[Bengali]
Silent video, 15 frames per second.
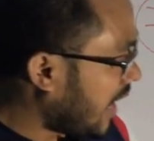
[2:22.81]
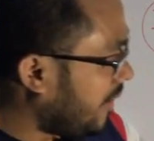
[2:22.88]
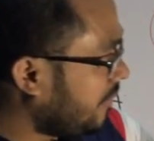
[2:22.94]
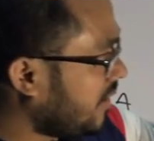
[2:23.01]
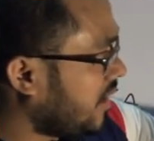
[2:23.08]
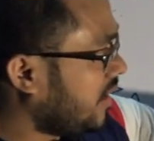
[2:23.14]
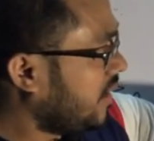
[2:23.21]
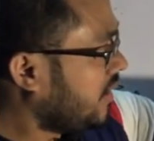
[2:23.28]

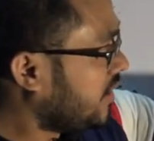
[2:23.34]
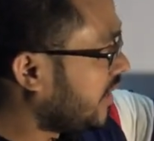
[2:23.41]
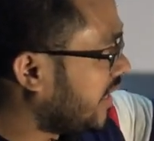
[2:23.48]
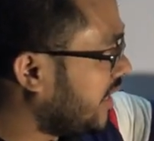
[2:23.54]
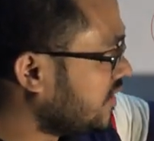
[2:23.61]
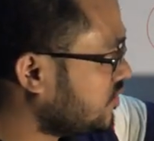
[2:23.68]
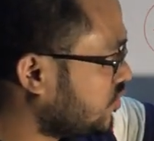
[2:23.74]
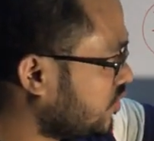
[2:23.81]
আমরা
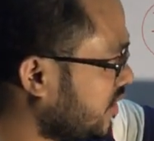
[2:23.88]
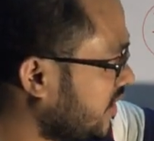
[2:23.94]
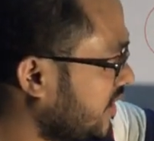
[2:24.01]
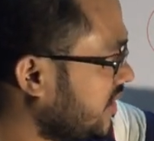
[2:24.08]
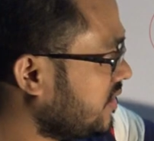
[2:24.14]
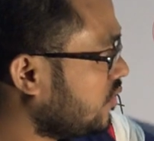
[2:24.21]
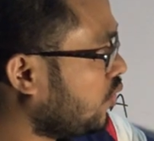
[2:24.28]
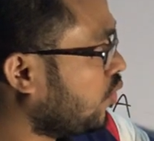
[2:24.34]
এই ধরে
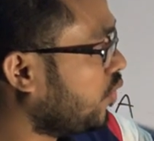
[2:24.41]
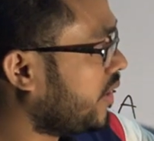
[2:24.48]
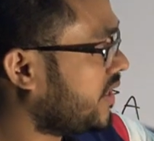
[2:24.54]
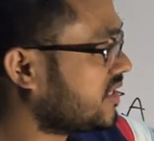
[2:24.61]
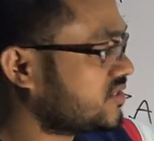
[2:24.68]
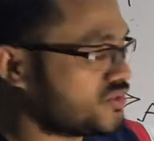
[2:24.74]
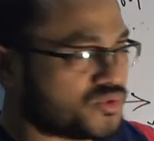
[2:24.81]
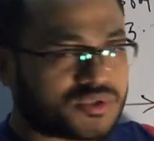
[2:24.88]
নেই ও
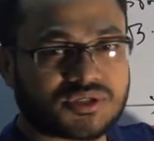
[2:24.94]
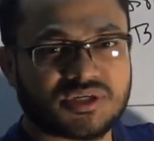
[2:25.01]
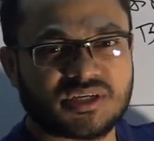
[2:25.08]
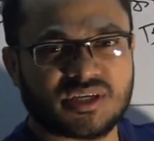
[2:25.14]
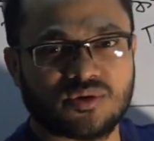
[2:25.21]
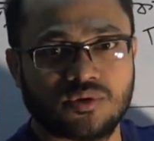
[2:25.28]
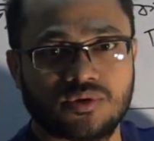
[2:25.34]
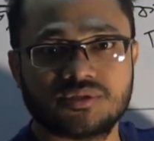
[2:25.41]
এক্স রশ্মিটি
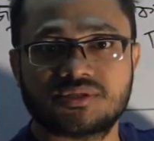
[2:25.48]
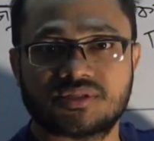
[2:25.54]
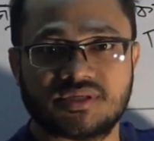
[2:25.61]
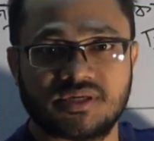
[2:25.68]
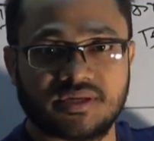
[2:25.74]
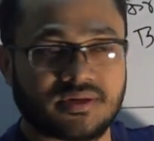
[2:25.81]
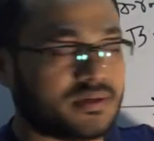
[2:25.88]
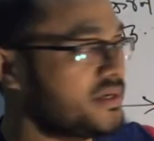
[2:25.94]
হলো
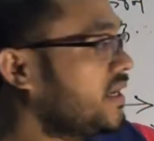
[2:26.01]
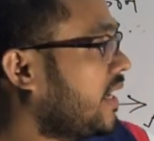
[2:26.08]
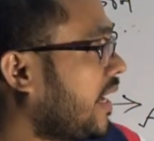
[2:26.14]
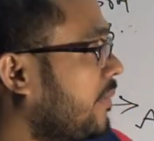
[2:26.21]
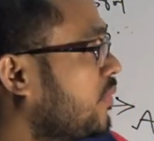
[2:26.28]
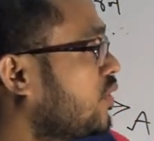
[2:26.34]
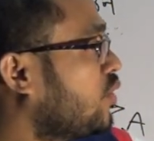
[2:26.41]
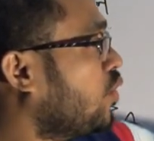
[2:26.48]
স্থির
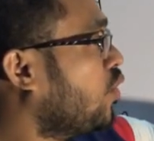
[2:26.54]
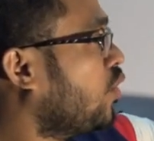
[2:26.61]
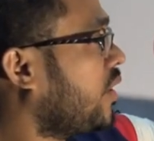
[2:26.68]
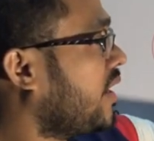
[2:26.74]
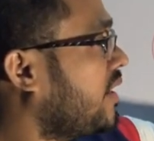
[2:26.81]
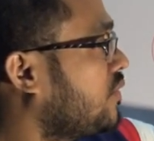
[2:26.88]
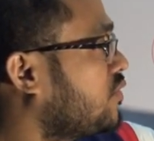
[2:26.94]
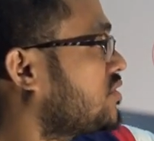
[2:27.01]
এবং ও
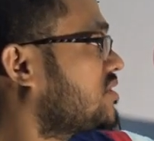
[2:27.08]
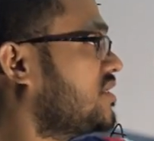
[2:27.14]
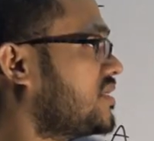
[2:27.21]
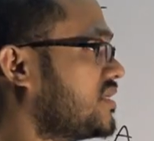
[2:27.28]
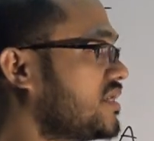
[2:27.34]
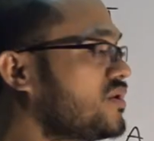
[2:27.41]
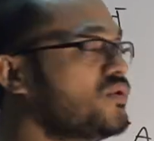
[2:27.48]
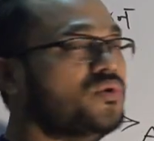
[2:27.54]
এ
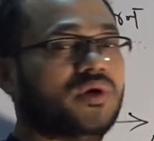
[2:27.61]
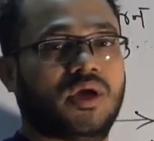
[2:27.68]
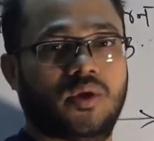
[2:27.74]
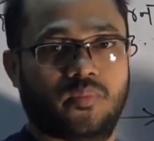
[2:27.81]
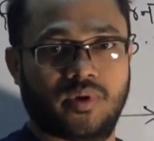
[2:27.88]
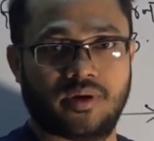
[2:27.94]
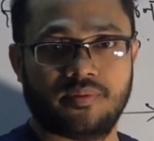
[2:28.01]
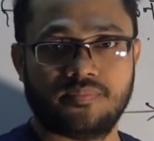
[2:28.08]
রশ্মিটি
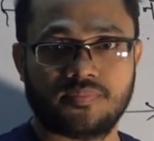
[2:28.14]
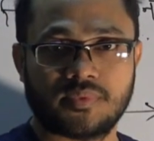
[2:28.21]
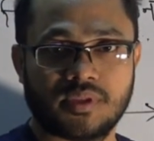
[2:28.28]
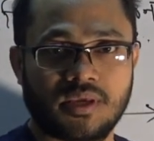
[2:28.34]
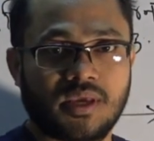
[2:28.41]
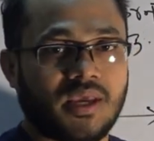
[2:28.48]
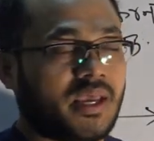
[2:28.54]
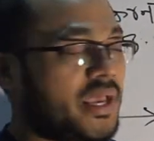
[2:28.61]
ঘূর্ণায়মান
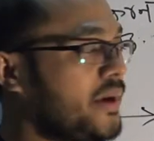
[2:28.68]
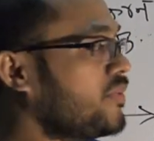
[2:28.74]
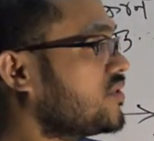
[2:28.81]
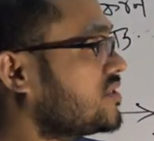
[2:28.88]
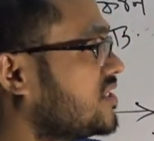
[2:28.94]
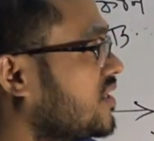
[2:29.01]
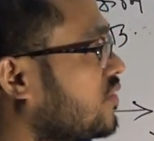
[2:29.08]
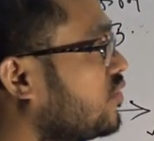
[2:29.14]
এবং
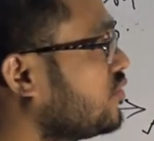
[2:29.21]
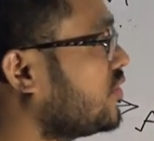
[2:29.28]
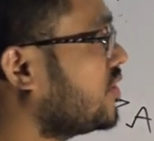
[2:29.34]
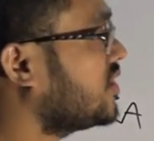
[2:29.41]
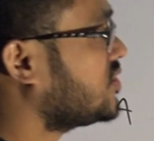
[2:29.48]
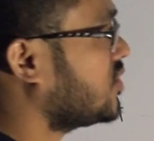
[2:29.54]
সে ঘূর্ণনের